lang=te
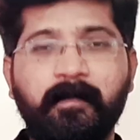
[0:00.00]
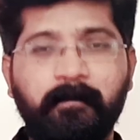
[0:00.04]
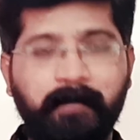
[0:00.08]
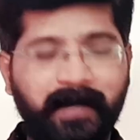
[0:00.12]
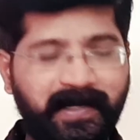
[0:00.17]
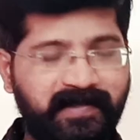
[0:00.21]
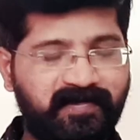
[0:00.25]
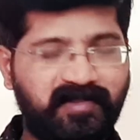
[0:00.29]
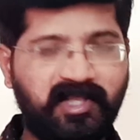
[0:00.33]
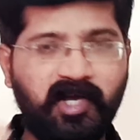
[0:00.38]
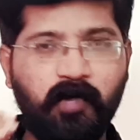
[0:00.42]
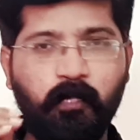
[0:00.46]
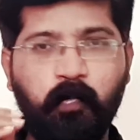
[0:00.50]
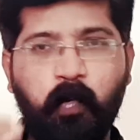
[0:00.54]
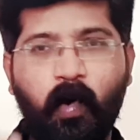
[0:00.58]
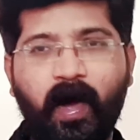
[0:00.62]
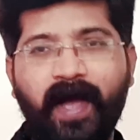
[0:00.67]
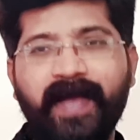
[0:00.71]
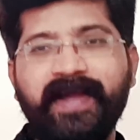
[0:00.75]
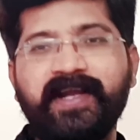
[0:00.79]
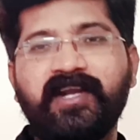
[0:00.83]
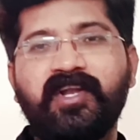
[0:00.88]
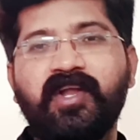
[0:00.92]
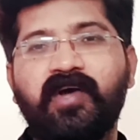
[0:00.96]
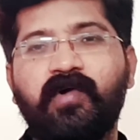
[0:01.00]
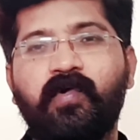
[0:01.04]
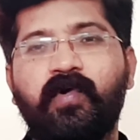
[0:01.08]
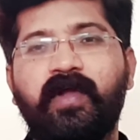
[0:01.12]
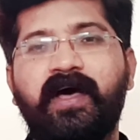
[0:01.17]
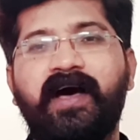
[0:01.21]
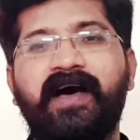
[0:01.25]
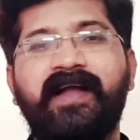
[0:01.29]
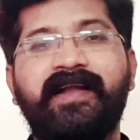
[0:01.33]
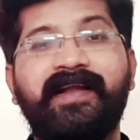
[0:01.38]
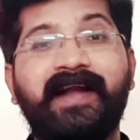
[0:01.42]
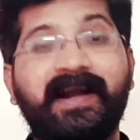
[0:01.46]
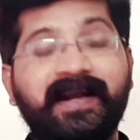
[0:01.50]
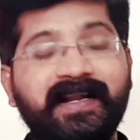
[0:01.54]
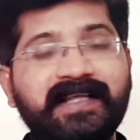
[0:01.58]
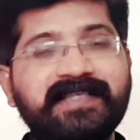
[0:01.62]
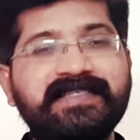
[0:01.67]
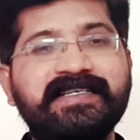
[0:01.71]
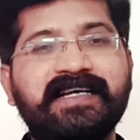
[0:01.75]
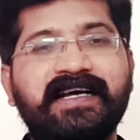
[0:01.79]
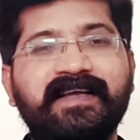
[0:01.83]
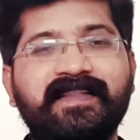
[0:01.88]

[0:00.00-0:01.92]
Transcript: ప్రతి పాయింట్లో కూడా నటరాజ